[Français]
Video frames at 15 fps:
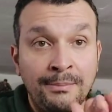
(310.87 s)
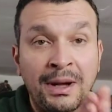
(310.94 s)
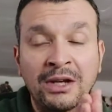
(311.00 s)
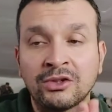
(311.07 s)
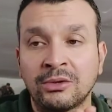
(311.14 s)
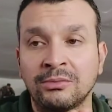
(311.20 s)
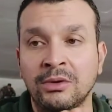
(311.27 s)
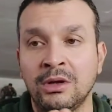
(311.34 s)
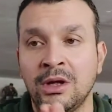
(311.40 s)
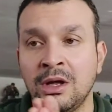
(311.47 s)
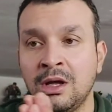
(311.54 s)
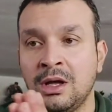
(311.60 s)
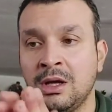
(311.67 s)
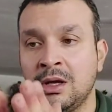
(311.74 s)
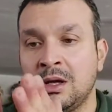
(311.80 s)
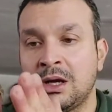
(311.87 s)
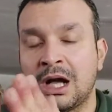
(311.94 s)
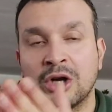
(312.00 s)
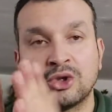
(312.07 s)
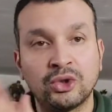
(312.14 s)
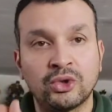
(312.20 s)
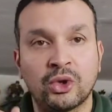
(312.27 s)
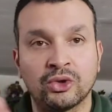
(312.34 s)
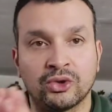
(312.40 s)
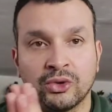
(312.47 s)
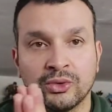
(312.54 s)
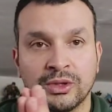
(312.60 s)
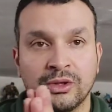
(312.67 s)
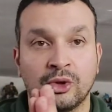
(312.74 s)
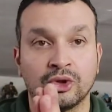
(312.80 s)
Par exemple, un jeu sort
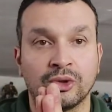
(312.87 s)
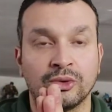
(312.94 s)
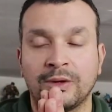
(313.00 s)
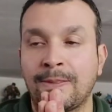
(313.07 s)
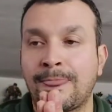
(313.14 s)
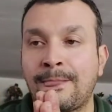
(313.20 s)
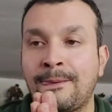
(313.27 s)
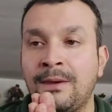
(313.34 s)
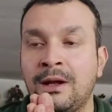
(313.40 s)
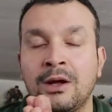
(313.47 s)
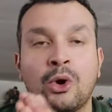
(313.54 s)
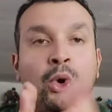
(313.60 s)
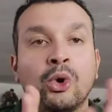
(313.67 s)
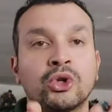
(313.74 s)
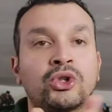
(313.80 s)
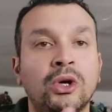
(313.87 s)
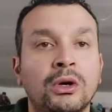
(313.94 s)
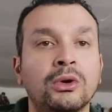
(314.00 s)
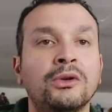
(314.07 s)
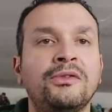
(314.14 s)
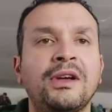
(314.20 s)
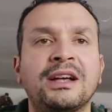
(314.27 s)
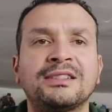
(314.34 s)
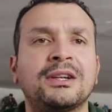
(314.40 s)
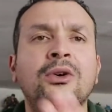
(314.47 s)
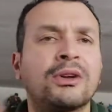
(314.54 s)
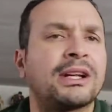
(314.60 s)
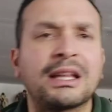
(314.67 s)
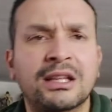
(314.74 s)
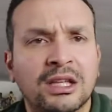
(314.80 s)
aujourd'hui. Auchan le fait à
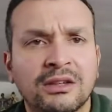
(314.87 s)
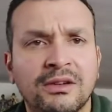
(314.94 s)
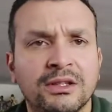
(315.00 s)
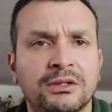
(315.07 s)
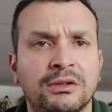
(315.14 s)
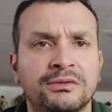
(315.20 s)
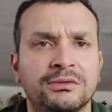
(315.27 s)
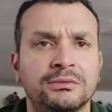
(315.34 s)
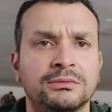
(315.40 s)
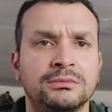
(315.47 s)
54,99.